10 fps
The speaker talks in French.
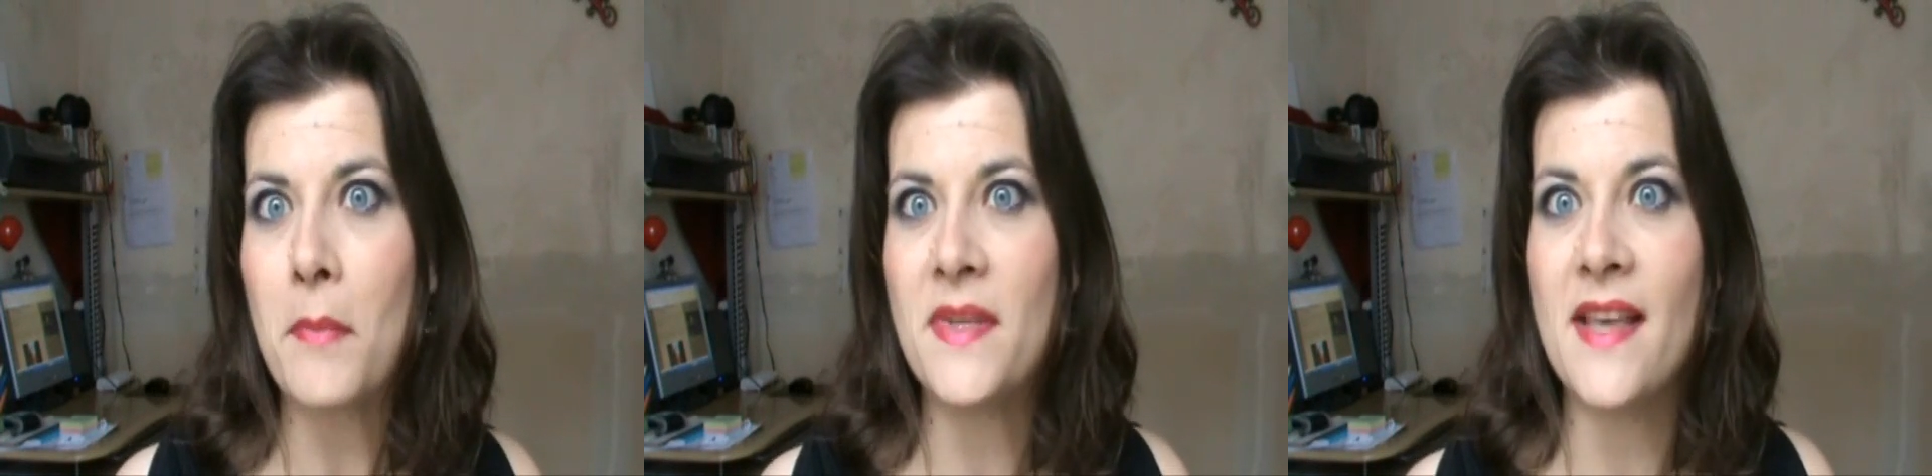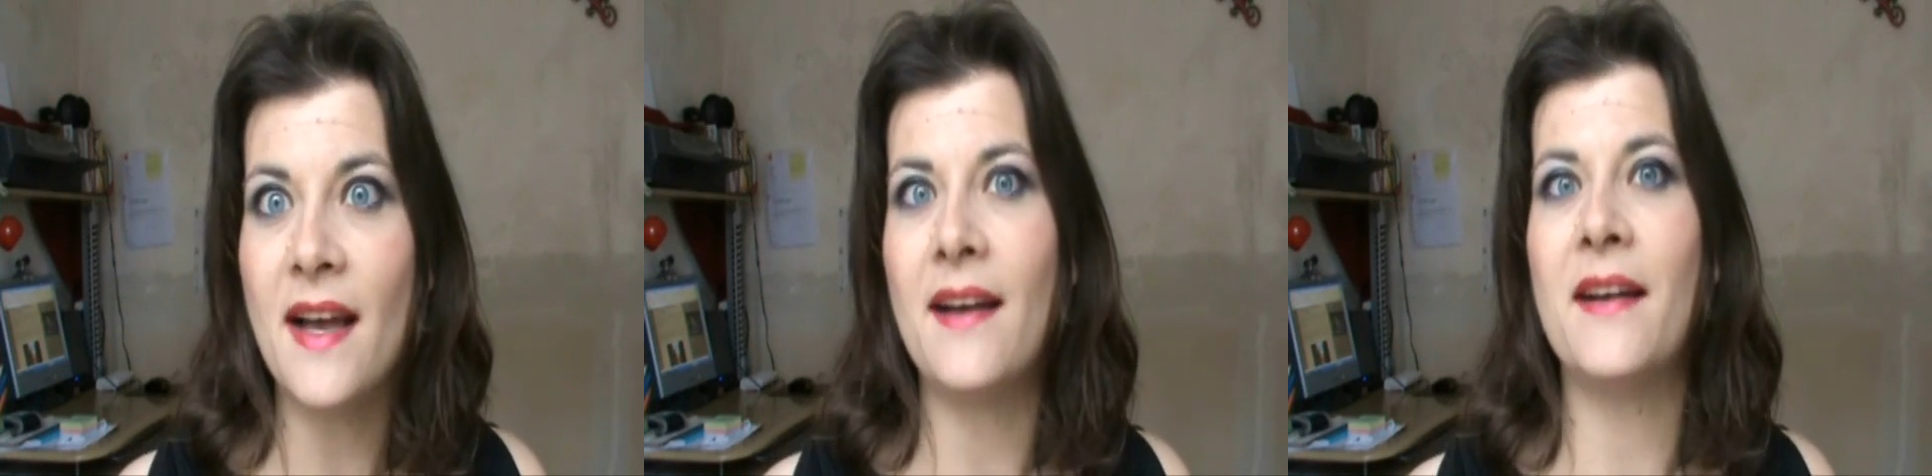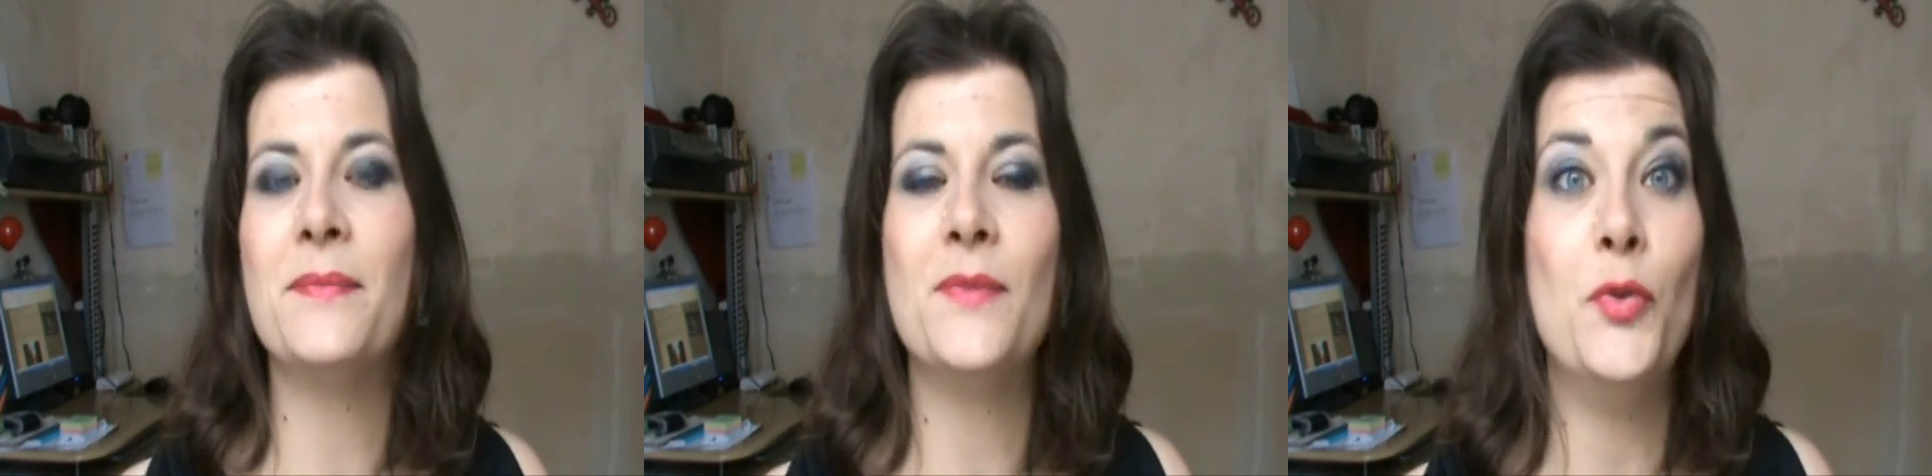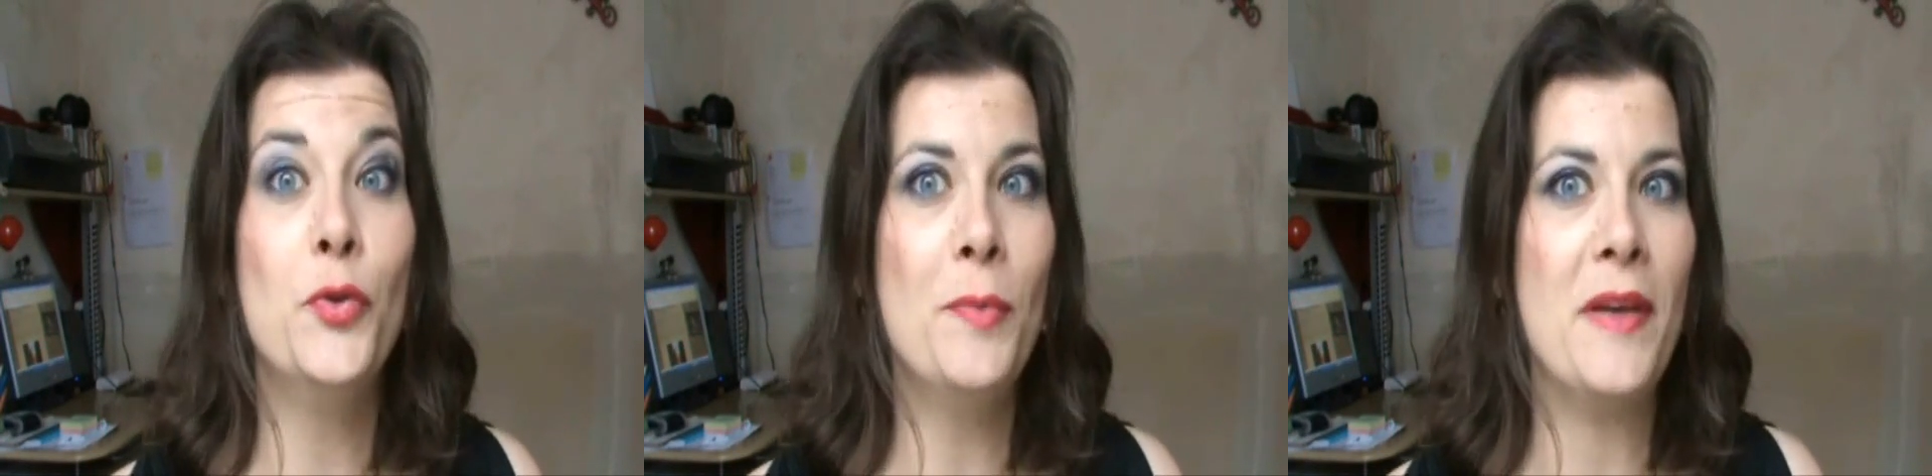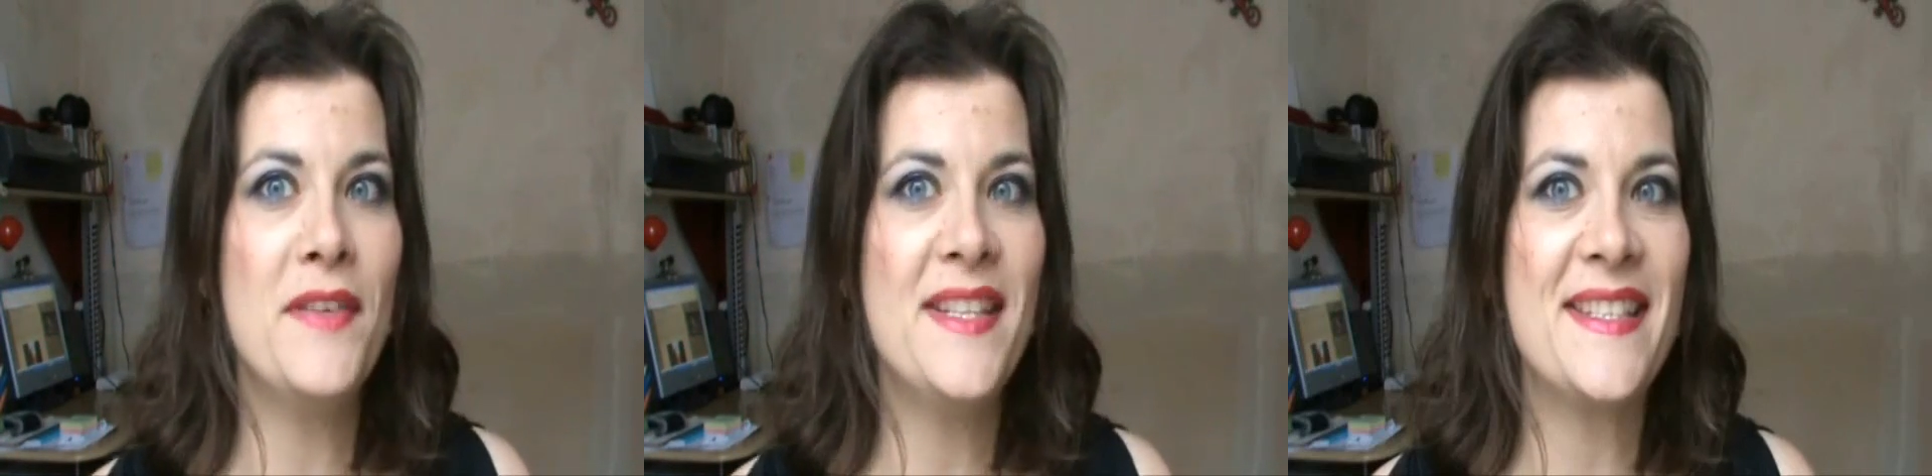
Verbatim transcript: bizarres de ma vie